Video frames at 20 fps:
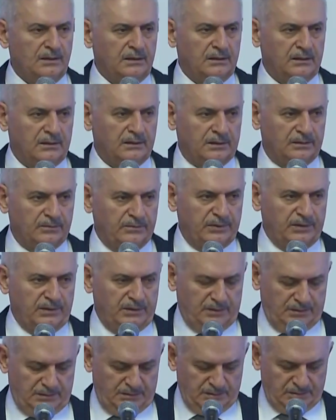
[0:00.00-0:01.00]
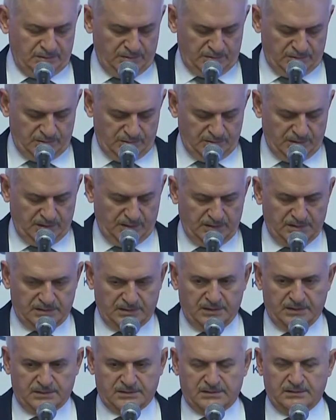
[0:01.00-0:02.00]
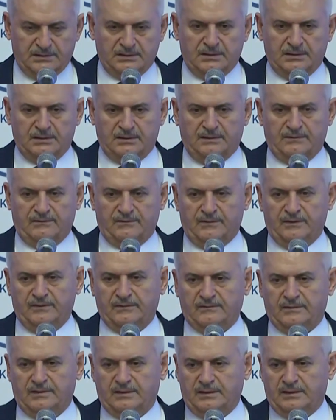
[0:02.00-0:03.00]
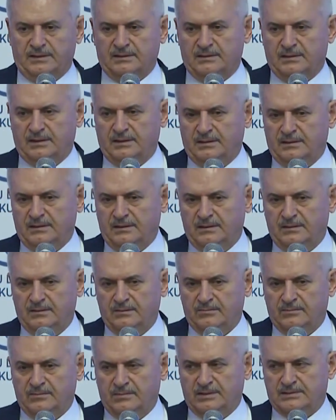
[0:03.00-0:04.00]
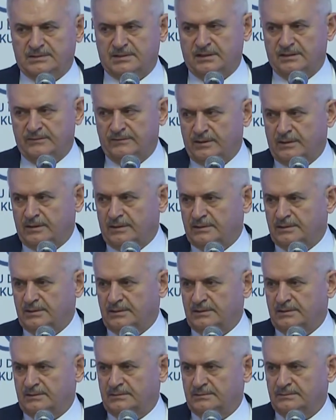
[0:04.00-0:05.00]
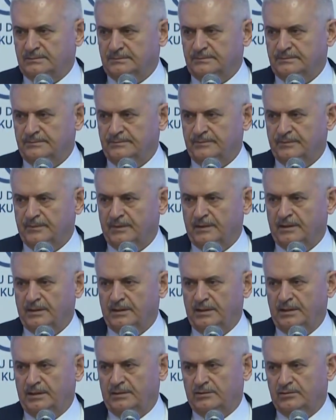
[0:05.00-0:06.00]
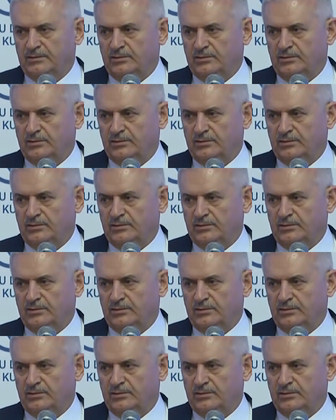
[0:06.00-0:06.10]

yıllık bir süre içerisinde de fevkalade mesafe kat edildi. İlk